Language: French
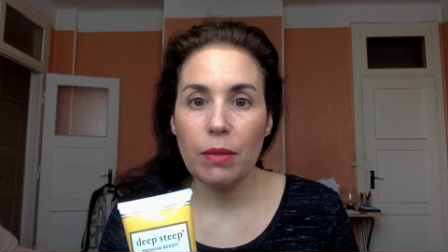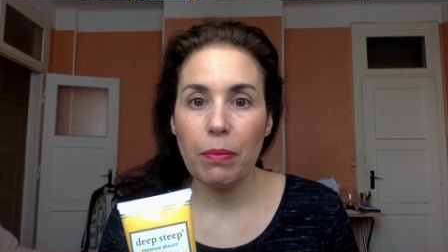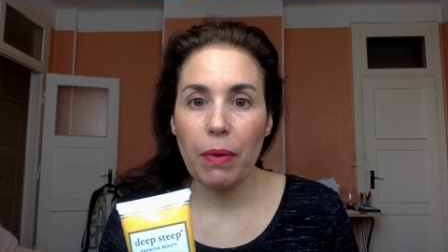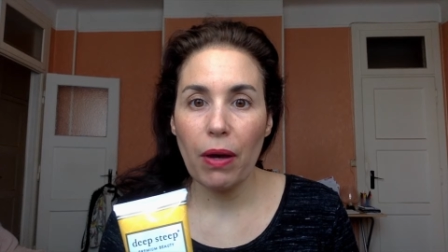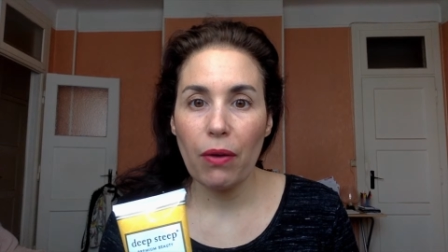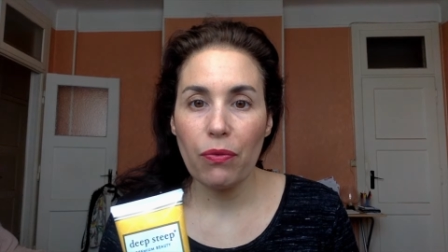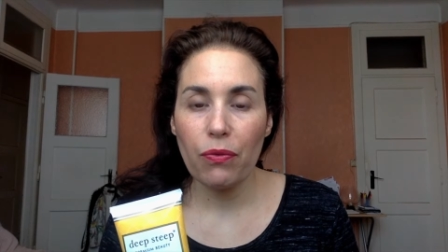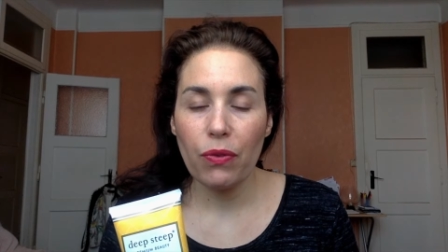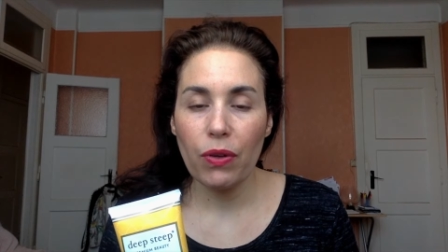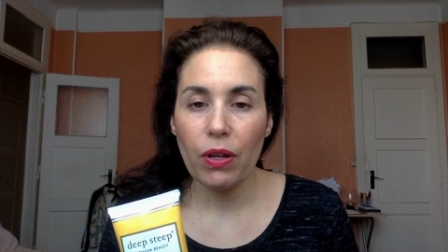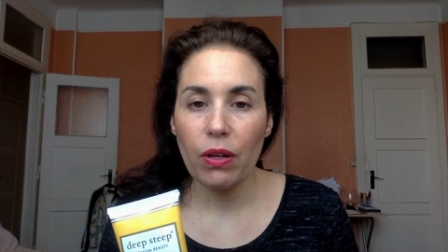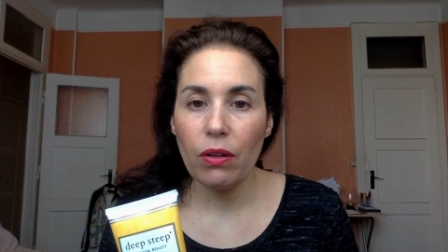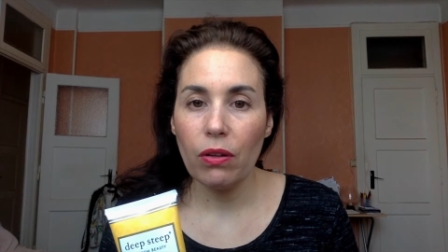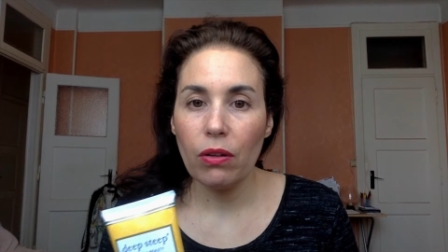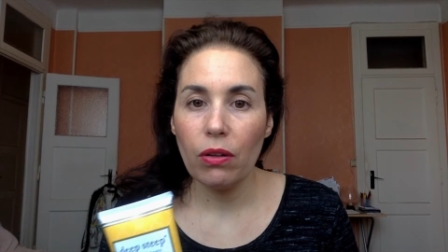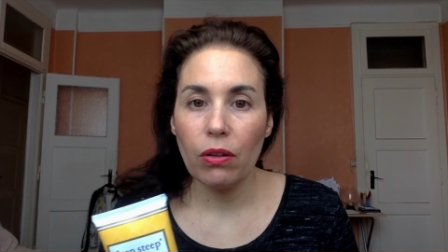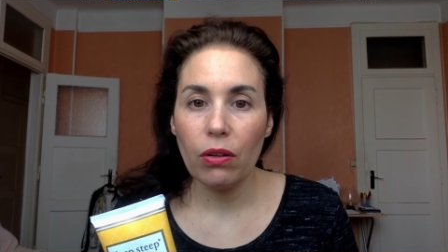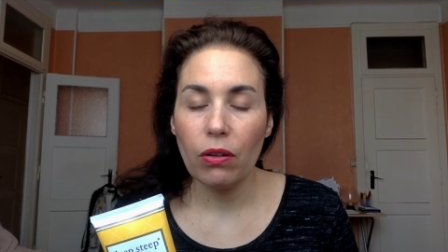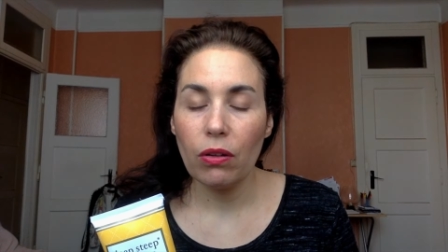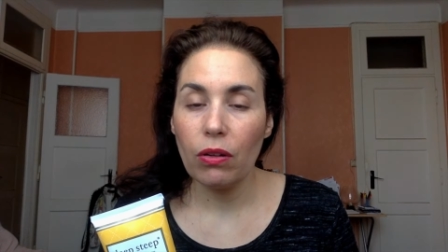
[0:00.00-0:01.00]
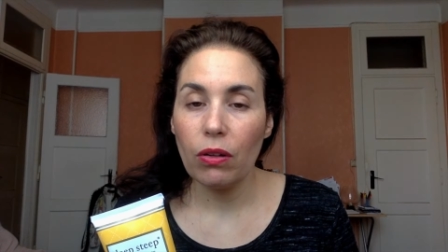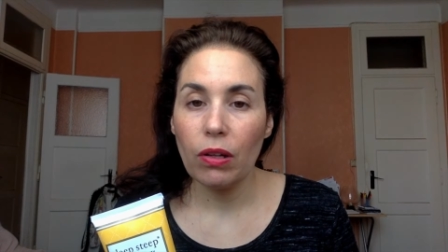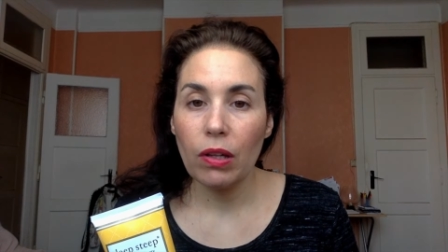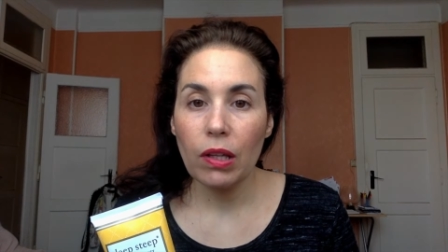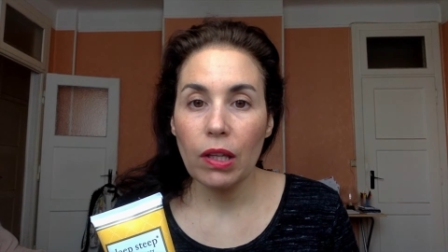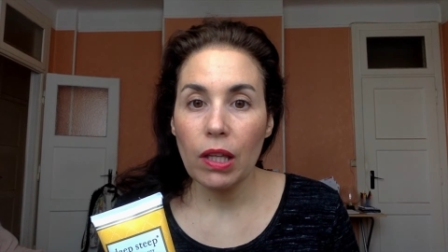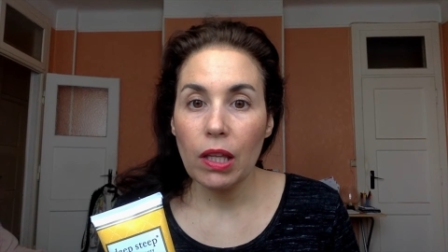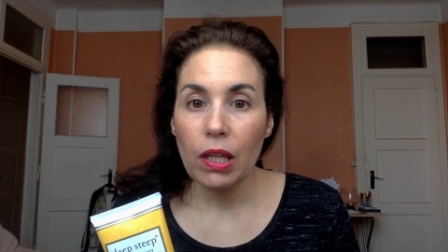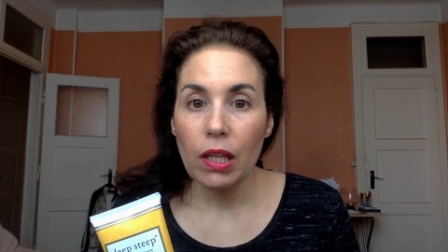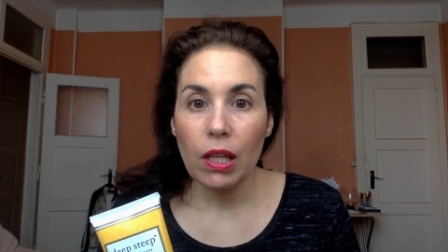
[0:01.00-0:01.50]
parfums
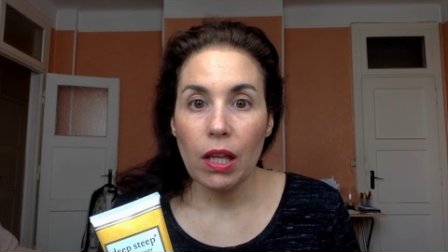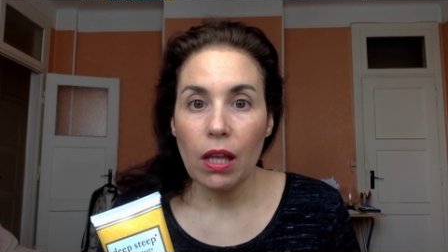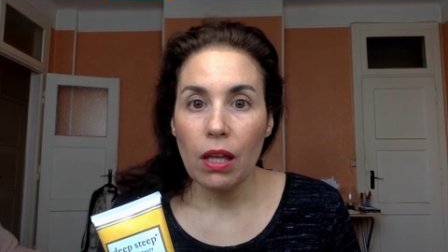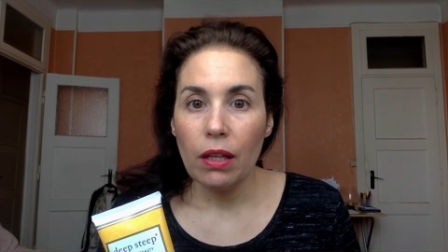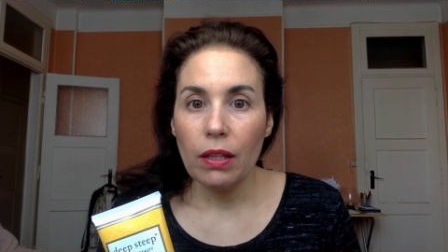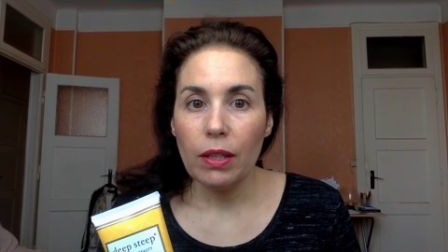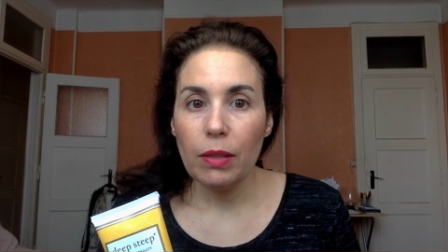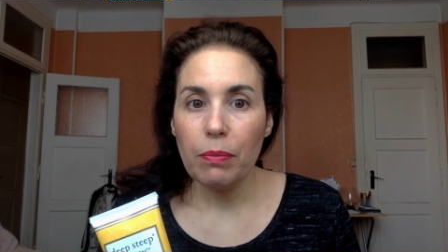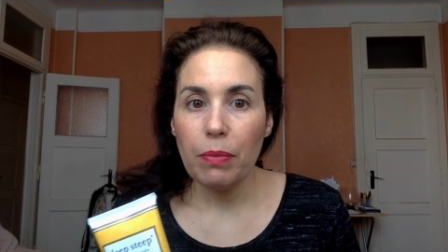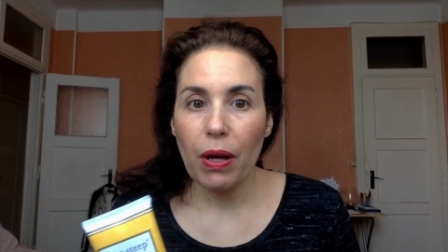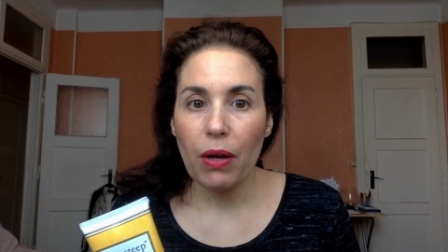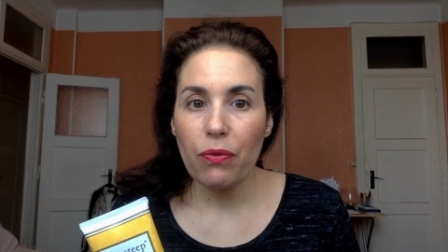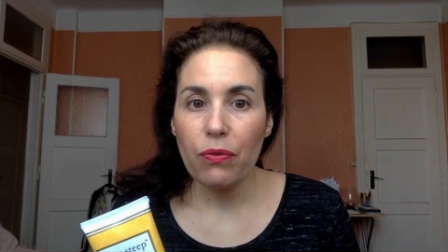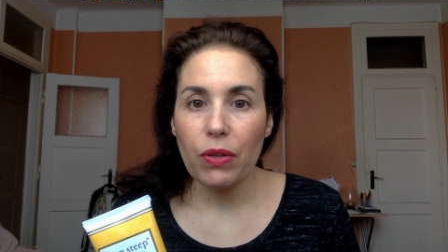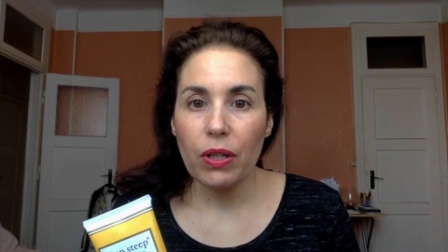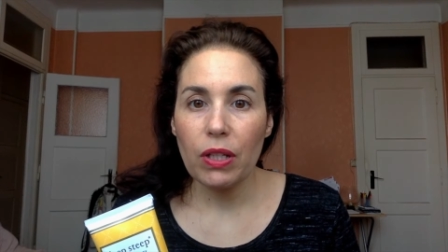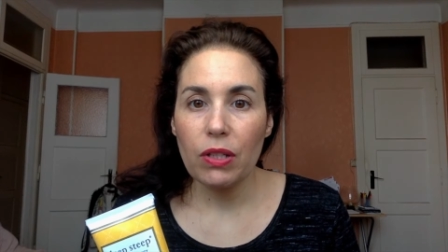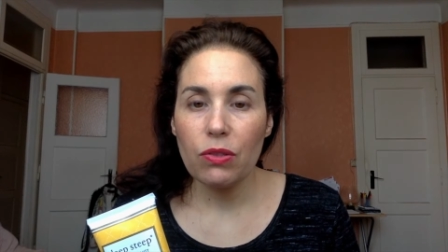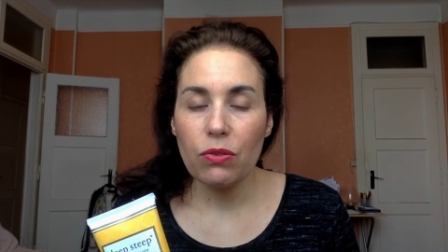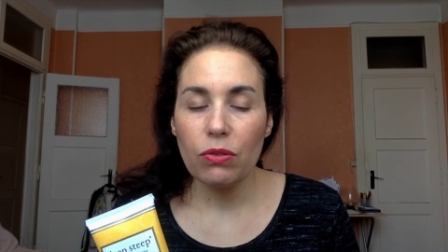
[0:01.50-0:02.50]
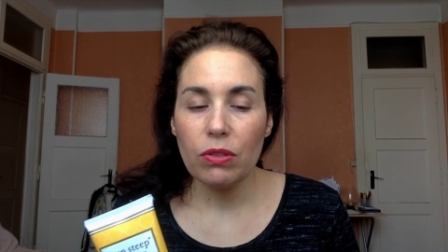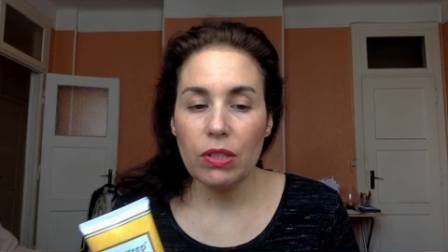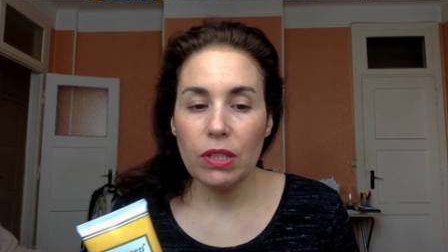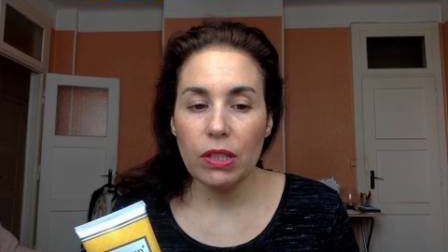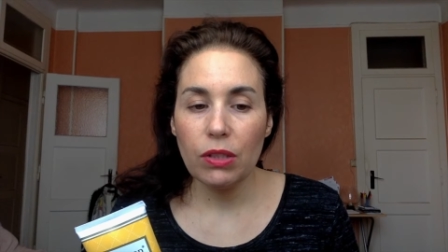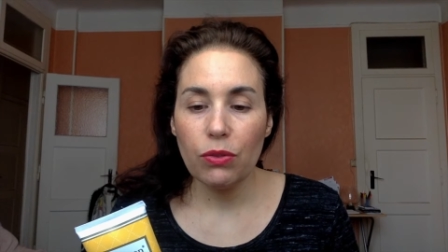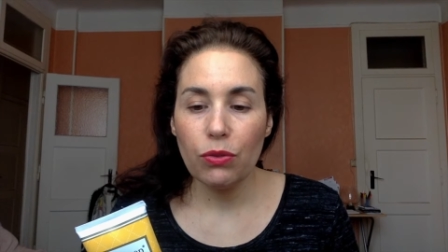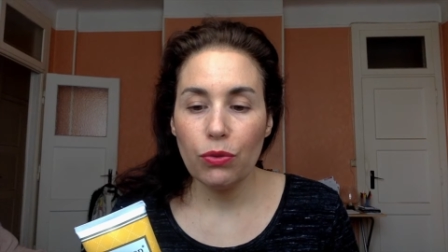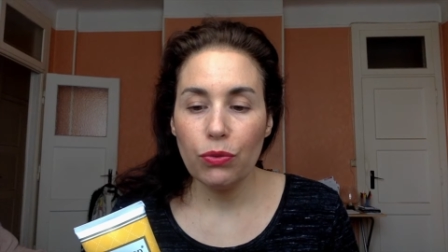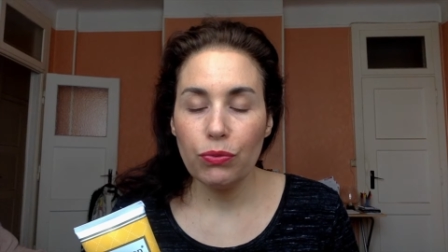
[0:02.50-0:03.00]
des parfums
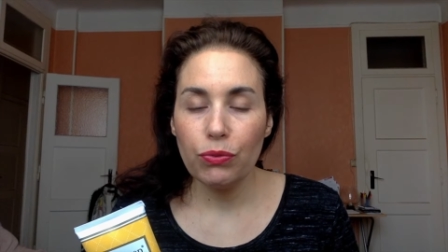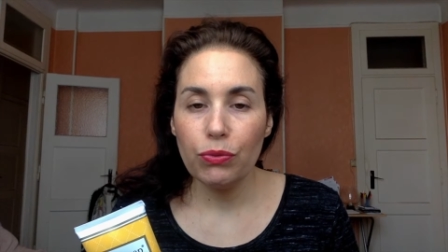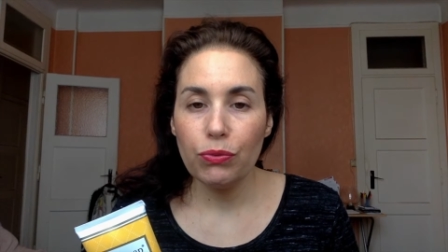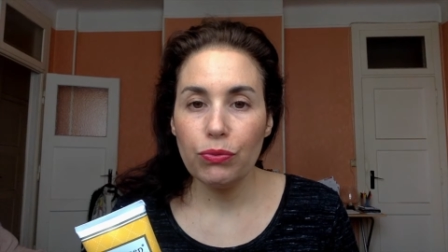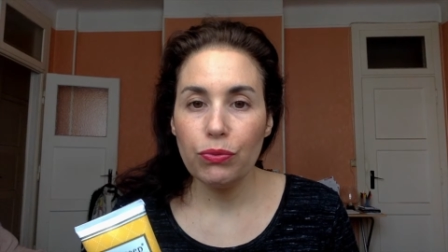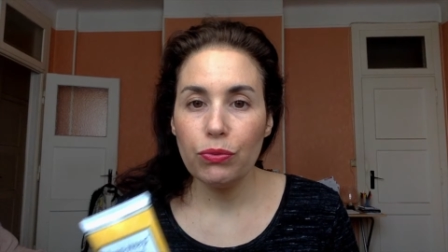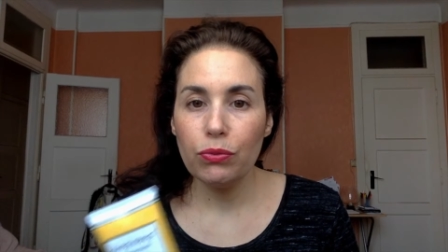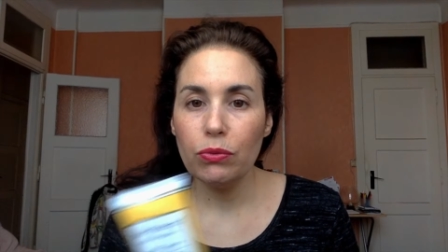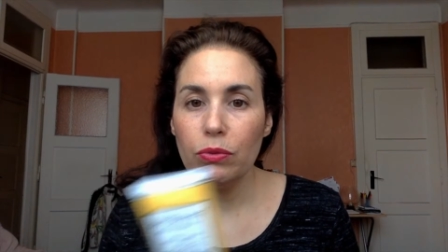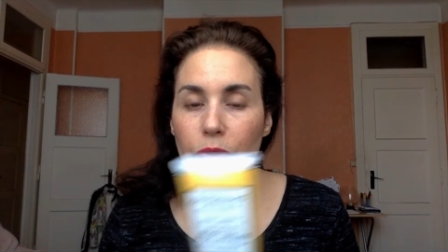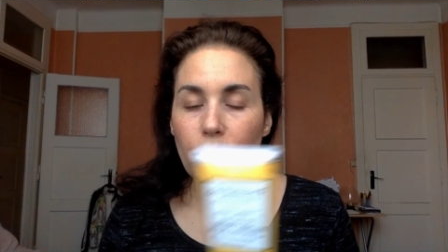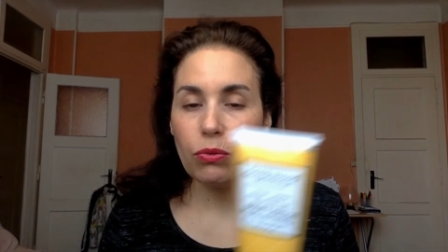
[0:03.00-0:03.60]
exotiques de foufou.